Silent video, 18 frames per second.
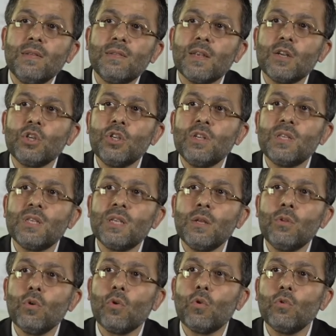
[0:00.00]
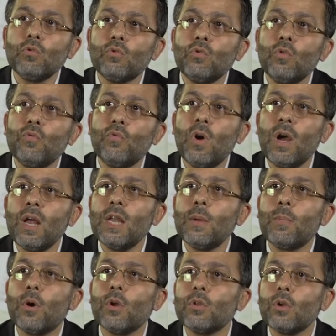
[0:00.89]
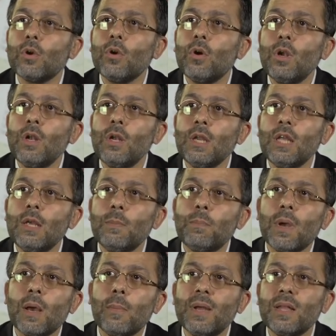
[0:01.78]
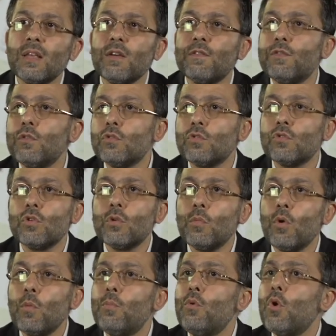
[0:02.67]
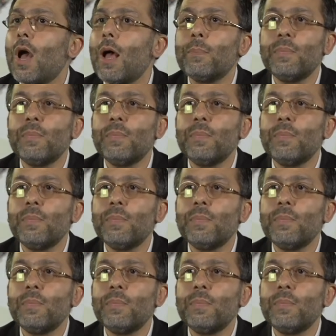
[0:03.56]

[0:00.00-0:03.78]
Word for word: il s'agissait de concevoir les protocoles qui permettent un fonctionnement plus